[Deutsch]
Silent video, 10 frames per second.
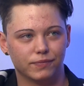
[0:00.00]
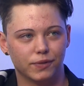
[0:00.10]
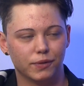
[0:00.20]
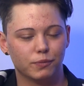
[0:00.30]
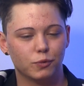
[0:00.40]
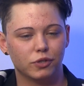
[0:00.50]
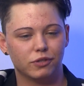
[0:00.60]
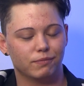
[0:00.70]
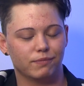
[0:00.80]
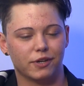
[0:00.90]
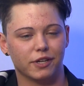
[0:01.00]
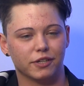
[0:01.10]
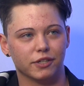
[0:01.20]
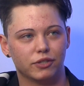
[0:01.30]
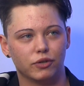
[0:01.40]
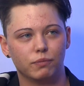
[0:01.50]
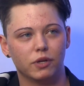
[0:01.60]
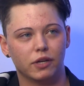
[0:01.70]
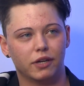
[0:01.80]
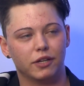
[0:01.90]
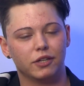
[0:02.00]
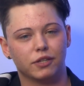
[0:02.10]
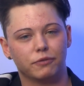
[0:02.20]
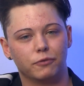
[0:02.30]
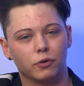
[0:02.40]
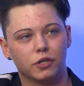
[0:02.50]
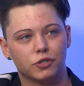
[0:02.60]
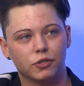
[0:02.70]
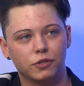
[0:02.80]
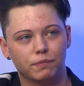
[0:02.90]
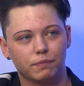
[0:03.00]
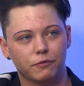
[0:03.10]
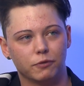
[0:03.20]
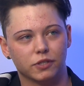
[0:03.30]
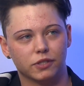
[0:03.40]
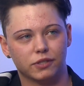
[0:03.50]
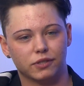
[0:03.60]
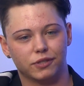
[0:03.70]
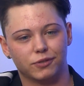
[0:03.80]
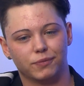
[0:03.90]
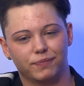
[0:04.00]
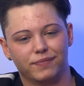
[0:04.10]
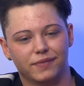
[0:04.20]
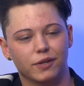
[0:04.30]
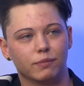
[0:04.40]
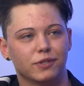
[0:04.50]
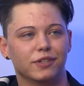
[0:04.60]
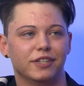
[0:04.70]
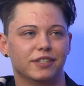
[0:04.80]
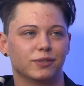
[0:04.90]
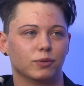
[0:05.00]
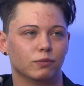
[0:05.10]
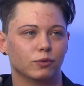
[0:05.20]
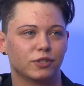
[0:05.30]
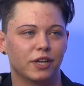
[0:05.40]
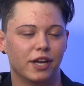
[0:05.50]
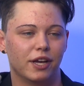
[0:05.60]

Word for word: Die haben gut reagiert. Die haben mich eigentlich ja vorher schon, bevor sie es, also die haben es ja nicht so gewusst,